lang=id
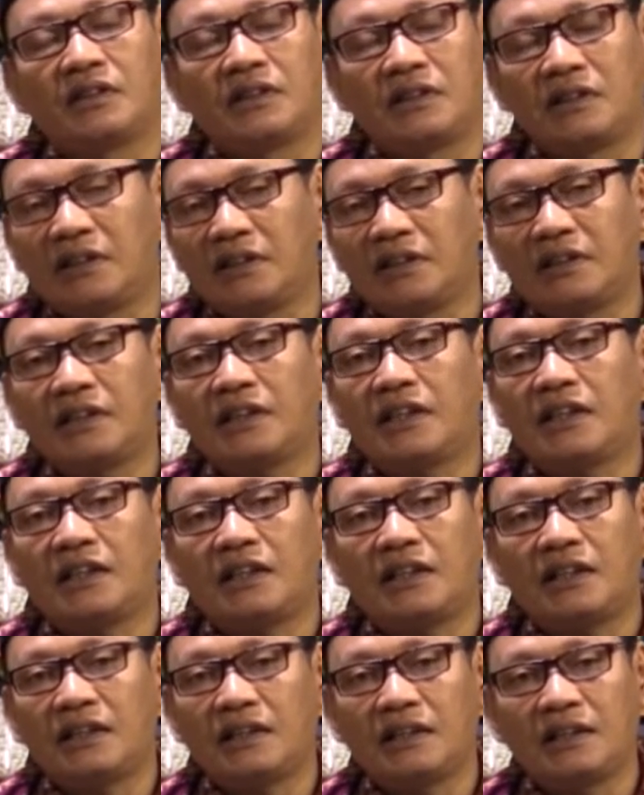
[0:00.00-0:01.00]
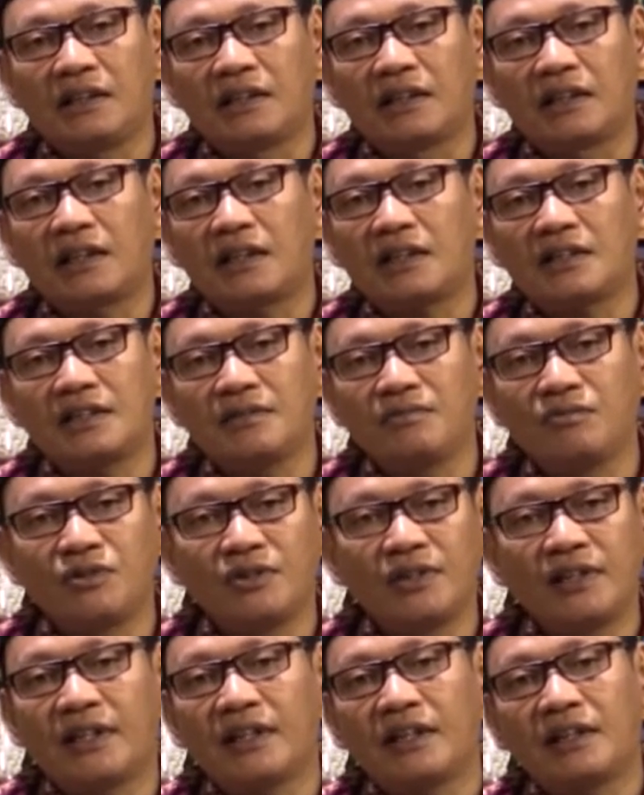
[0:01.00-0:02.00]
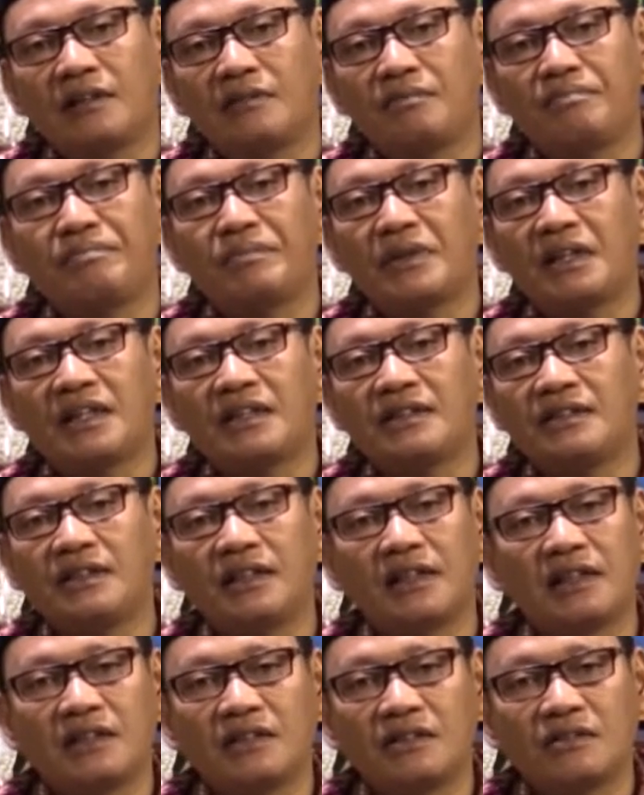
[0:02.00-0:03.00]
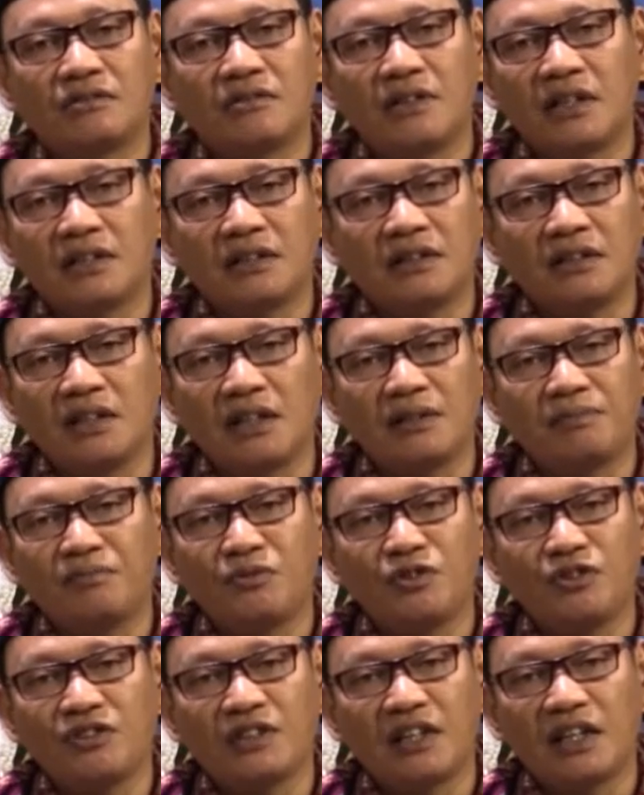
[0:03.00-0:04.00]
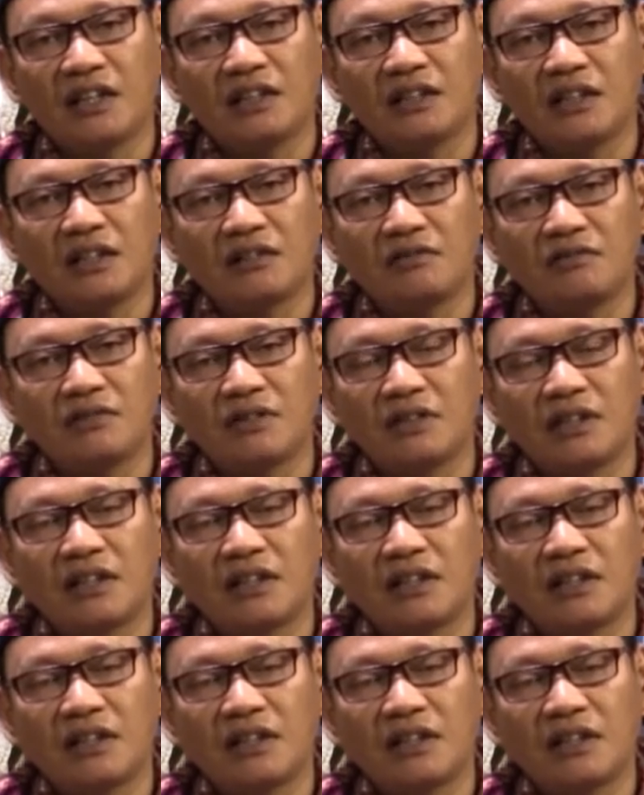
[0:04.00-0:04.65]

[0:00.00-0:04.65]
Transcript: ketika generasi muda pelajar sudah tidak punya akhlakul